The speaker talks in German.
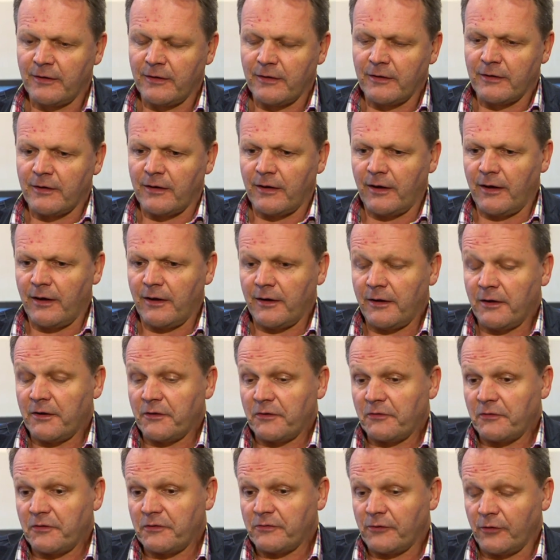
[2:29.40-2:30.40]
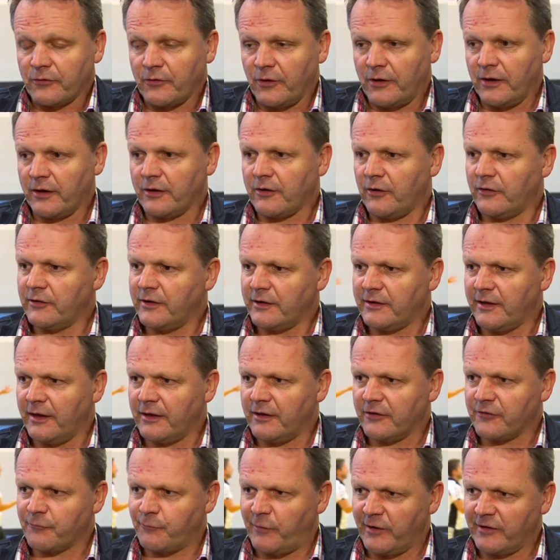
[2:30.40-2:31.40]
Äh, natürlich kann nicht
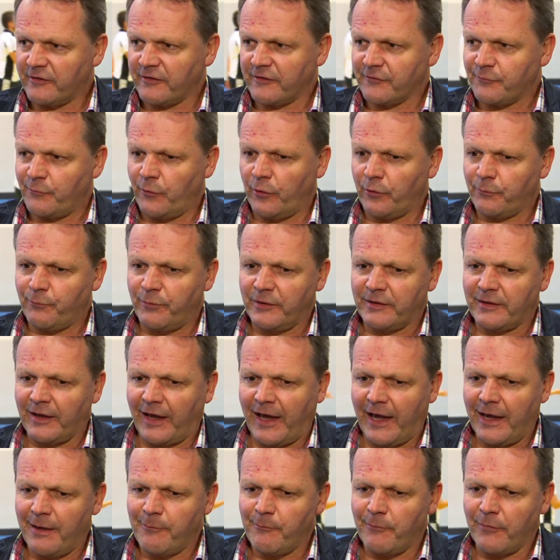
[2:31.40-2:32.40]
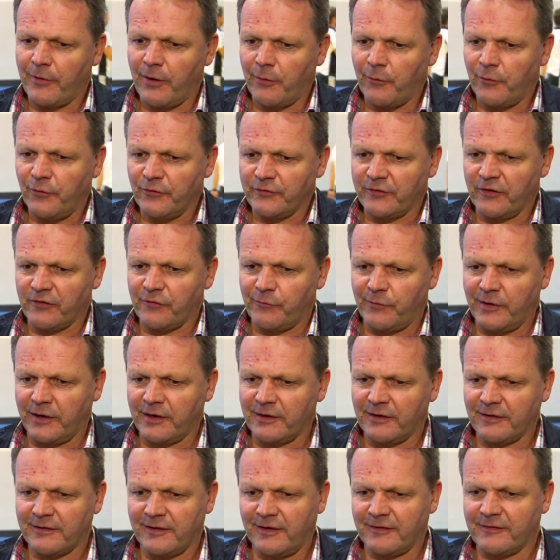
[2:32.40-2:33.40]
jeder Spitzensport betreiben, aber uns ist
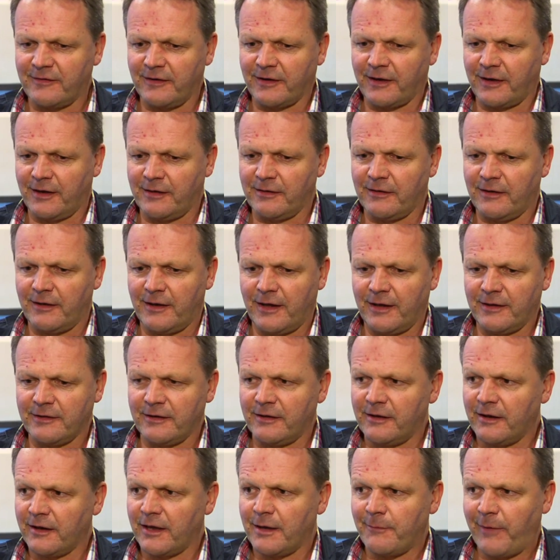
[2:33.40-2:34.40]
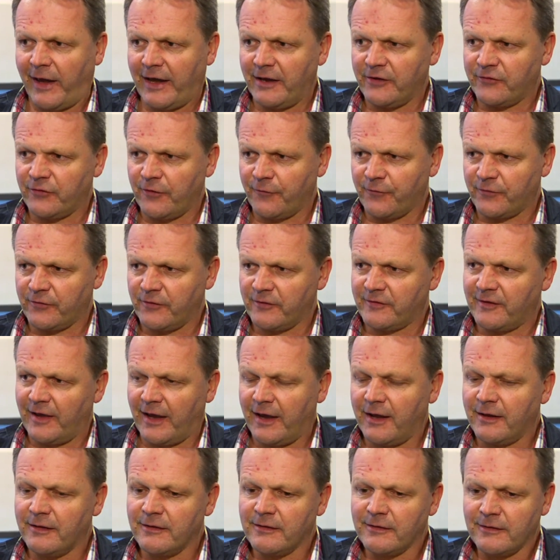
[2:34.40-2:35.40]
wichtig, dass die Kinder lernen, in der Gemeinschaft zu
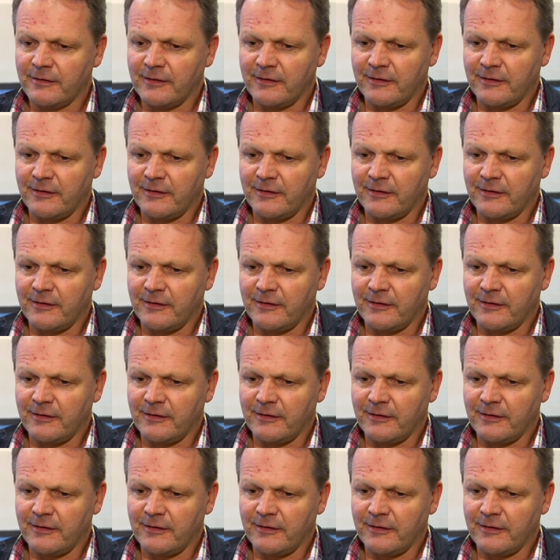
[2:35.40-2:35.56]
sein,